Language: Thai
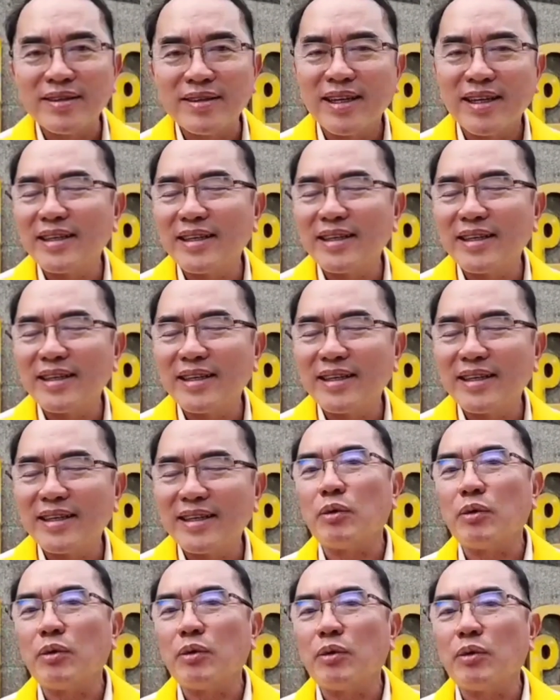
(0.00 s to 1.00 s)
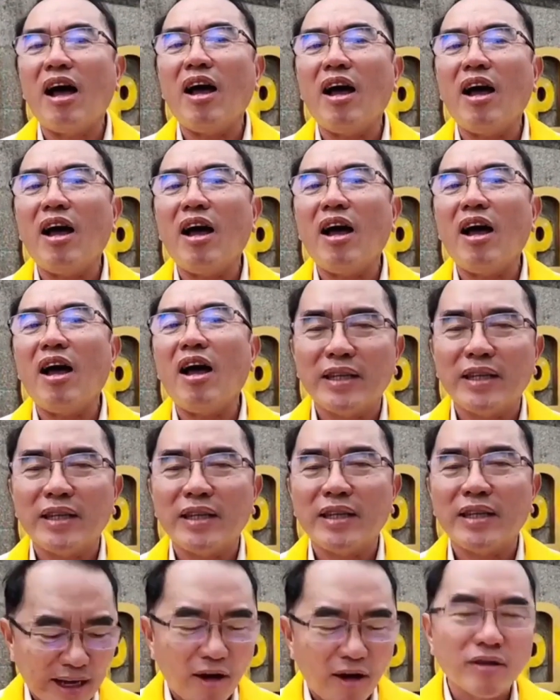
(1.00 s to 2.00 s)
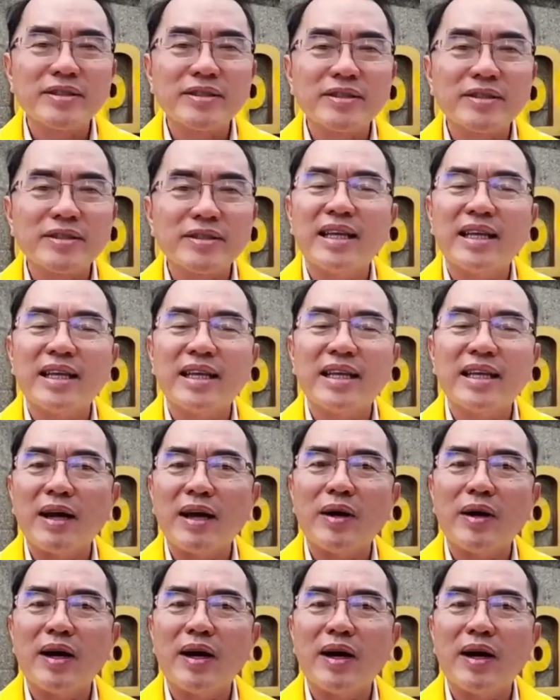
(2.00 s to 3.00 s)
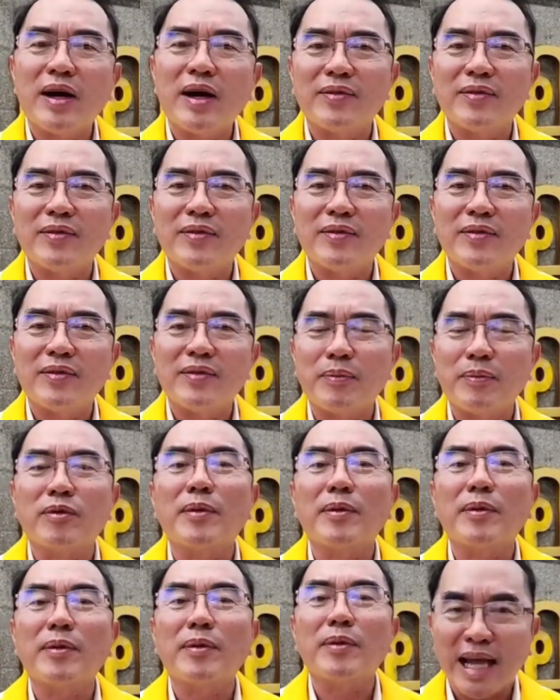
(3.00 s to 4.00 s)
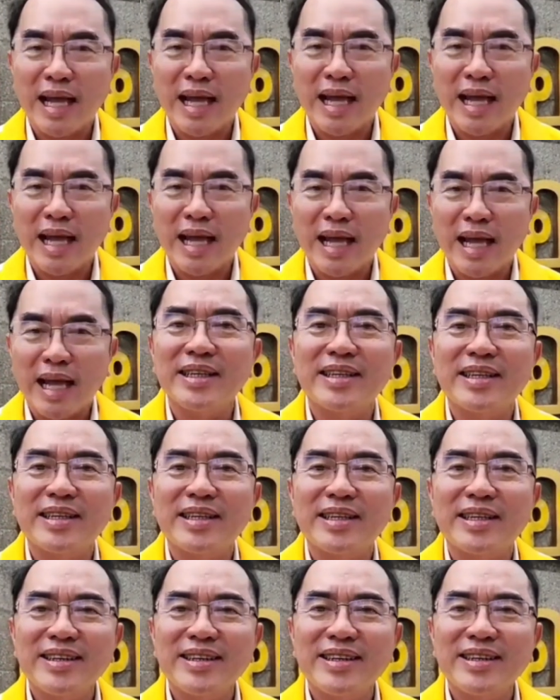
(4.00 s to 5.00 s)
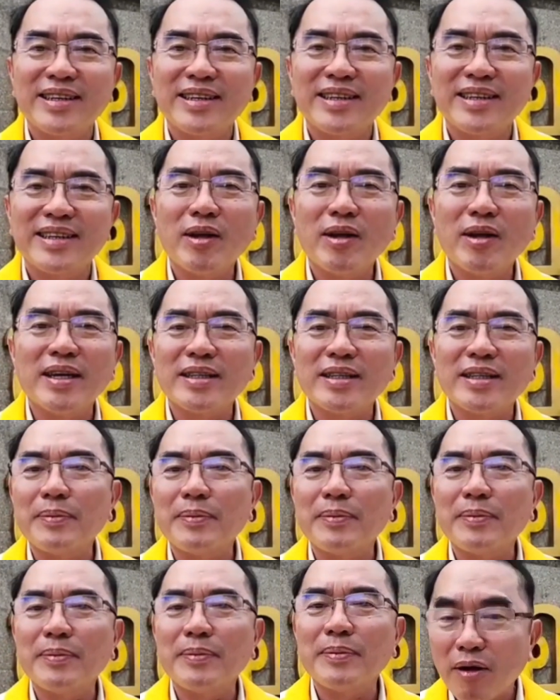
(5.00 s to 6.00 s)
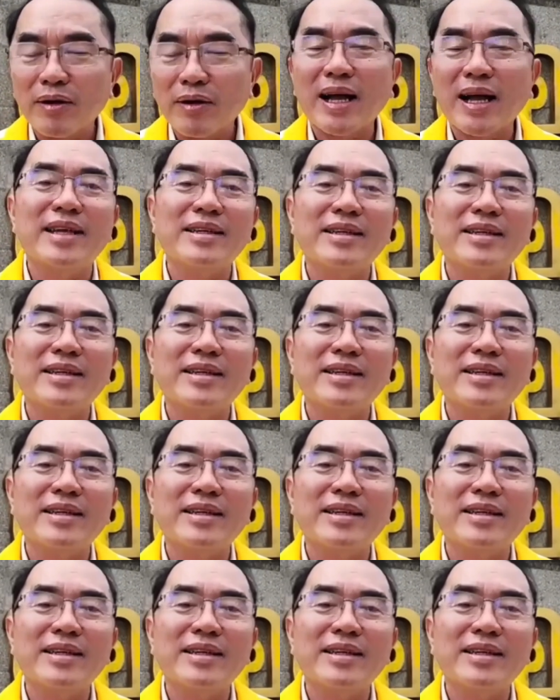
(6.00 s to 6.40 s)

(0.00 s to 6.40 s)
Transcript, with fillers: ดังนั้นก็เลยถือโอกาสล่าพี่น้องได้ได้เข้าใจได้รับทราบว่าวันนี้ผมจะมาสารเพราะเรื่องนี้เพราะเรื่องที่พักก้าวไกล